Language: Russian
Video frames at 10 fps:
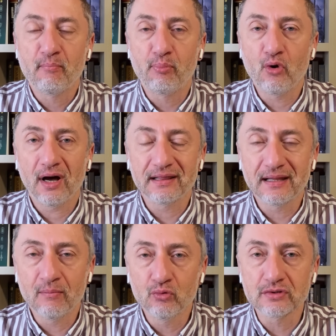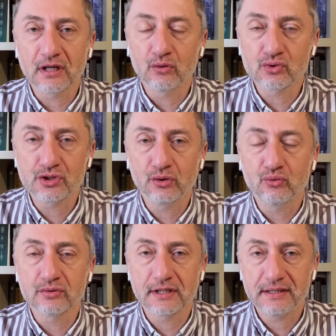По одному
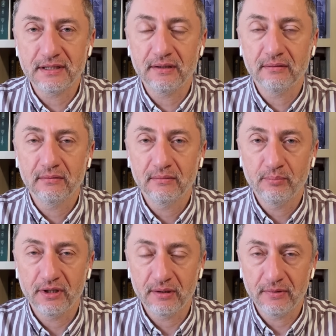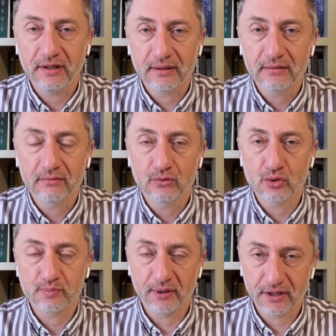заложнику за день перемирия. То
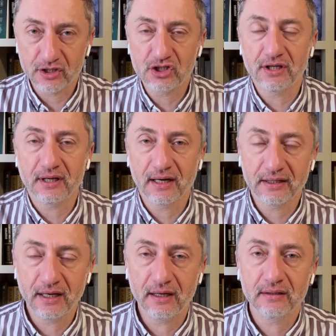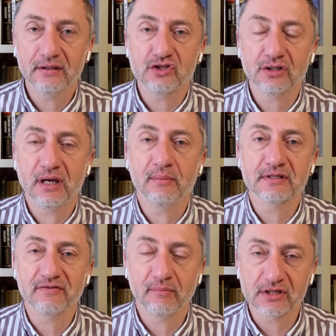есть прекращение огня начинаем
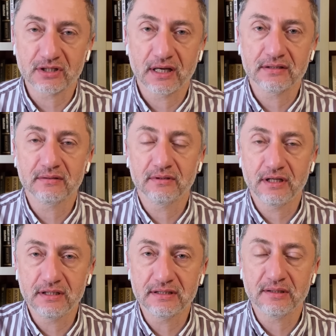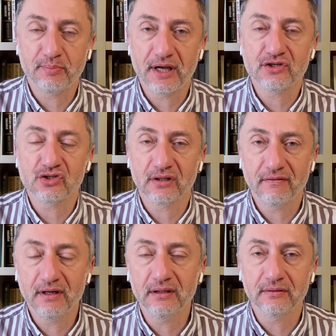освобождать. 35
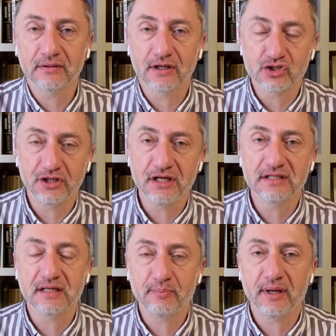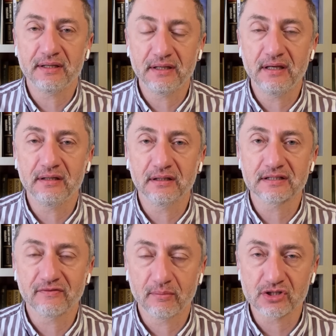человек, значит 35 дней их
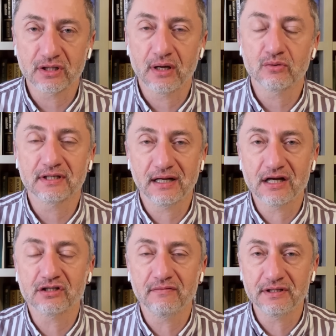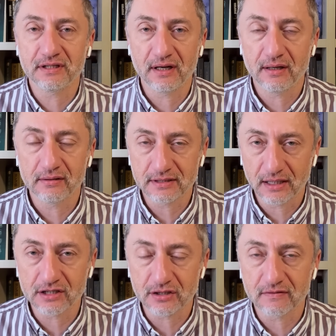освобождают. За каждого, за
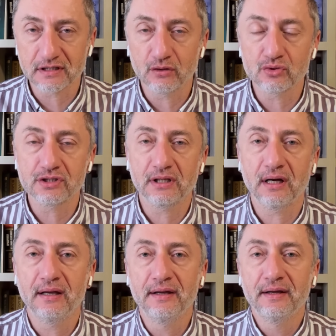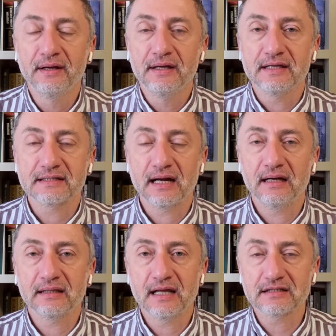каждого заложника
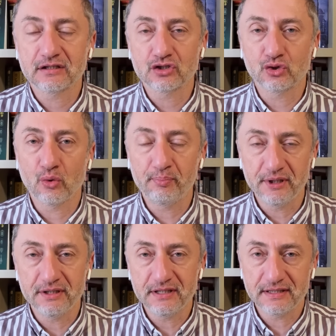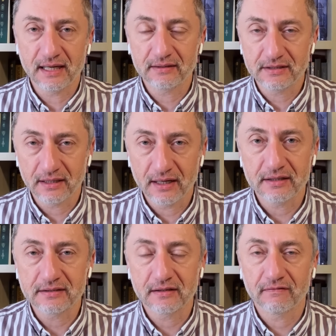Израиль отдаст 150
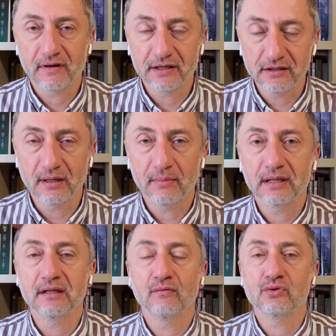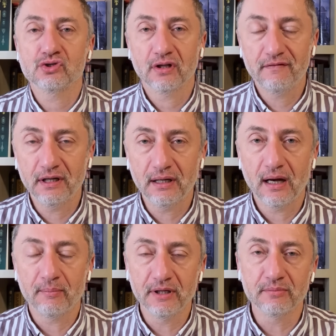террористов. Они нам одного
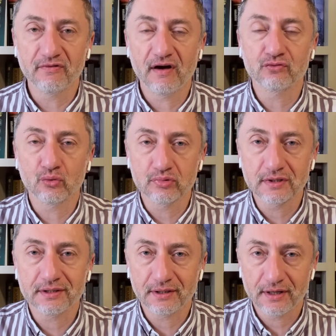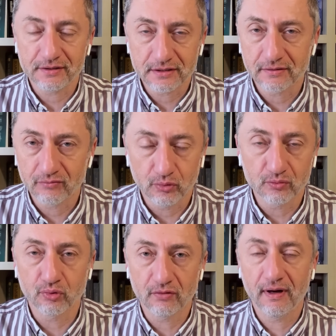человека, а мы им два автобуса террористов. Вот
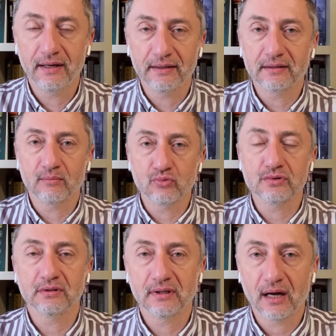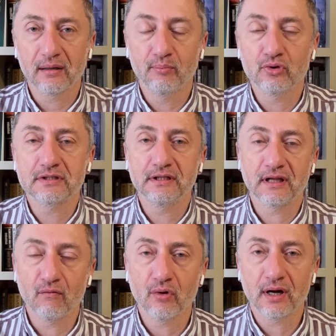буквально это будет так. После
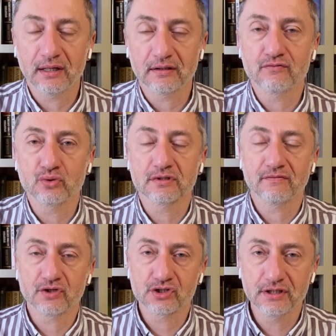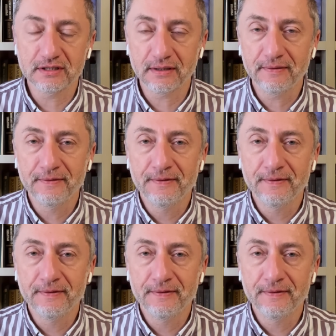того, как это все завершится,